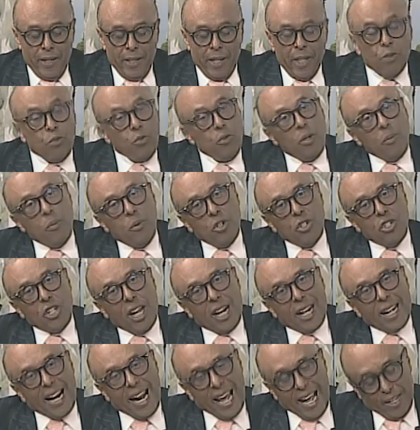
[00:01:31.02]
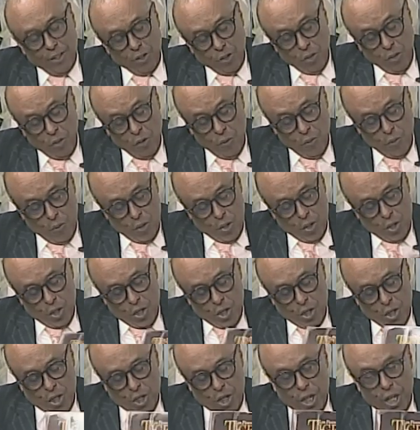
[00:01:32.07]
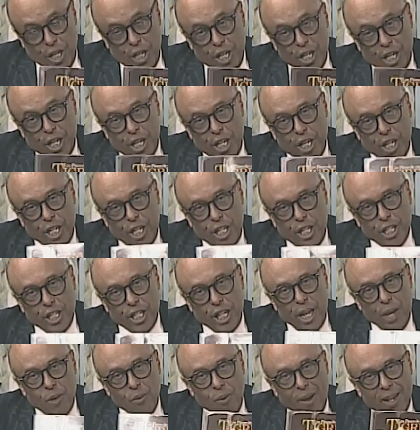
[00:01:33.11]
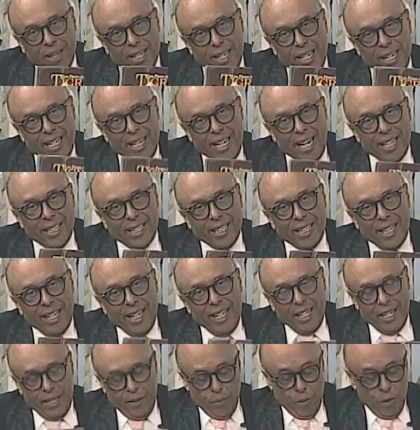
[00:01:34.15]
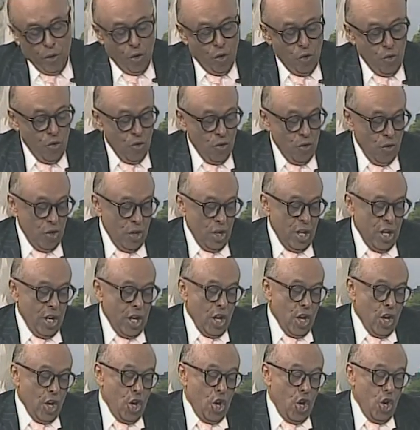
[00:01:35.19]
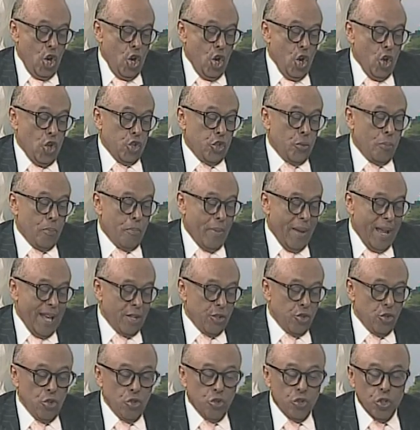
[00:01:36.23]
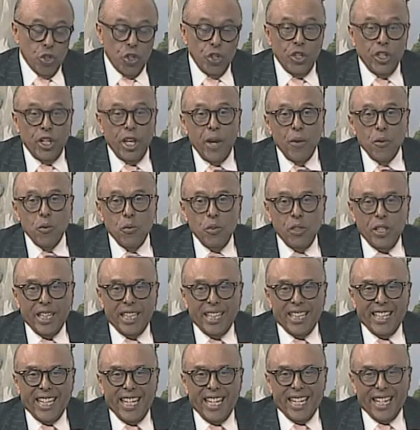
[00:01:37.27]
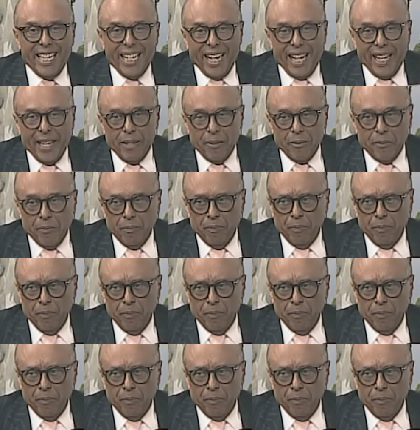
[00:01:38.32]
y estuvimos charlando y tengo aquí este libro los pasos de un tigre.